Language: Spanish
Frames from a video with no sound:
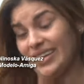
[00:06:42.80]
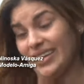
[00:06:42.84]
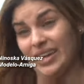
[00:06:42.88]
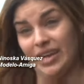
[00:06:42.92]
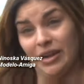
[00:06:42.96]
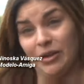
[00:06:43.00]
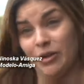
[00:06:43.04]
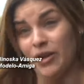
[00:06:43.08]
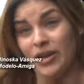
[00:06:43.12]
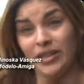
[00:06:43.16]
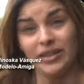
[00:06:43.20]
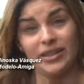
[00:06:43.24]

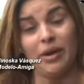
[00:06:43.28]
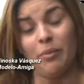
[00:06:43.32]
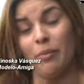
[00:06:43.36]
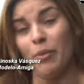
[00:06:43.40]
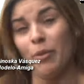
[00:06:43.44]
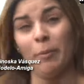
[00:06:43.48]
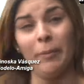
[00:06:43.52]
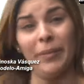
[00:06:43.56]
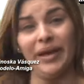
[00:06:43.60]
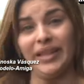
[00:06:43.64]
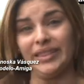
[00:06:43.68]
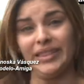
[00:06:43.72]
que nos
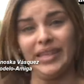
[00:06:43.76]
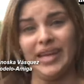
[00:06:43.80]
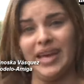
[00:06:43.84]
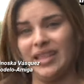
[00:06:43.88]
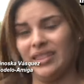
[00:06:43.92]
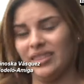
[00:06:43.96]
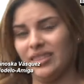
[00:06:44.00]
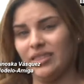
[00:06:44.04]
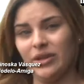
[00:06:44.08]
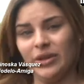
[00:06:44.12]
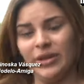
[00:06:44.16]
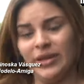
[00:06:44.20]
estamos
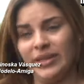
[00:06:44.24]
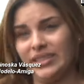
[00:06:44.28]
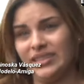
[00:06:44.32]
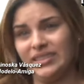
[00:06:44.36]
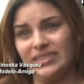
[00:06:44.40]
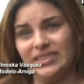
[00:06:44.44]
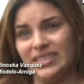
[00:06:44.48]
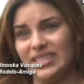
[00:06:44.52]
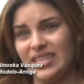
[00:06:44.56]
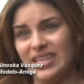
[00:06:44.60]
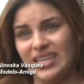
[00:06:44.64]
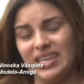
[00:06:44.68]
matando y,
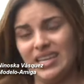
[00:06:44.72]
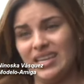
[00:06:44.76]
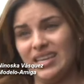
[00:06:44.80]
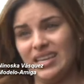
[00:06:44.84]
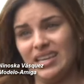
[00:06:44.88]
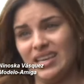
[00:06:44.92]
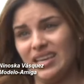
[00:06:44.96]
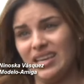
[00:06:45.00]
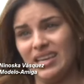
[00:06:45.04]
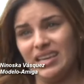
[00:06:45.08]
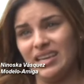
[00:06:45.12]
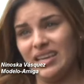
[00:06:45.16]

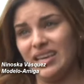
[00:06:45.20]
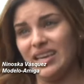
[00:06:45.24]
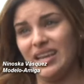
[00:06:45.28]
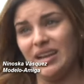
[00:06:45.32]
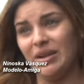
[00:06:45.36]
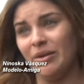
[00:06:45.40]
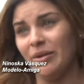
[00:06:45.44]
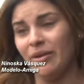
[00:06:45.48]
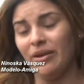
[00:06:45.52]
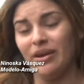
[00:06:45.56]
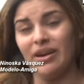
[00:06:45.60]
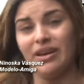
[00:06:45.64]

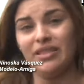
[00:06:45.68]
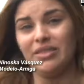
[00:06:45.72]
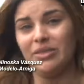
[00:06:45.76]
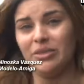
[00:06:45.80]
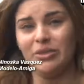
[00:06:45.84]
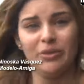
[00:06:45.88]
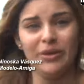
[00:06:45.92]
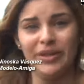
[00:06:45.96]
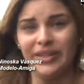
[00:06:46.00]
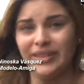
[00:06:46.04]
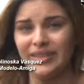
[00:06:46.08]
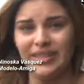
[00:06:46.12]
no,
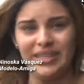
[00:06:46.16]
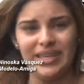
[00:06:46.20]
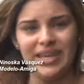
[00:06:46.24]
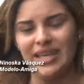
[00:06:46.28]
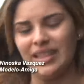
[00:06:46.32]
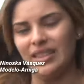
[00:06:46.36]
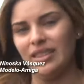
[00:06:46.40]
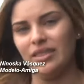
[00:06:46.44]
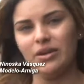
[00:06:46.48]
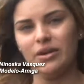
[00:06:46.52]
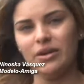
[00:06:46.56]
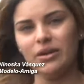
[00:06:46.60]
no
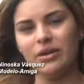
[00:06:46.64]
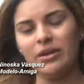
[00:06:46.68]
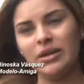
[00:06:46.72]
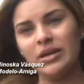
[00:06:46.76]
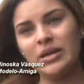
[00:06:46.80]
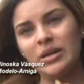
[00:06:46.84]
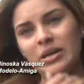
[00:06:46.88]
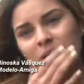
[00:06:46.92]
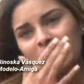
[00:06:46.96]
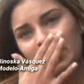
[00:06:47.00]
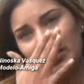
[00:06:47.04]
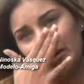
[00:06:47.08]
entiendo
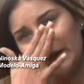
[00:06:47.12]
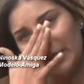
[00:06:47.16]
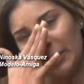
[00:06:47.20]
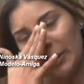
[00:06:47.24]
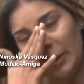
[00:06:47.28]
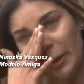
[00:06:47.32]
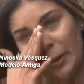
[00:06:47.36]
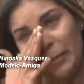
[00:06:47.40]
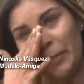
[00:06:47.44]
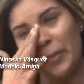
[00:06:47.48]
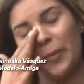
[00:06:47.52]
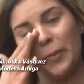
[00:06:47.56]

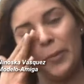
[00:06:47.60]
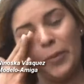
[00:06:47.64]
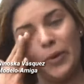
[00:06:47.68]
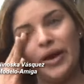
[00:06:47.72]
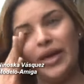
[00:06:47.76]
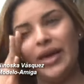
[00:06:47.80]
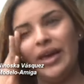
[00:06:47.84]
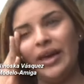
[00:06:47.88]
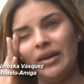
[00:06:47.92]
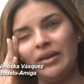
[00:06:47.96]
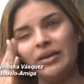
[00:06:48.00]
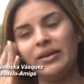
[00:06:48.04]
cómo
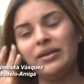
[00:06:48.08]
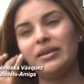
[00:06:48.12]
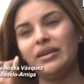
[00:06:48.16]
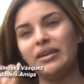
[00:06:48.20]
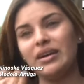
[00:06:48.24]
puedes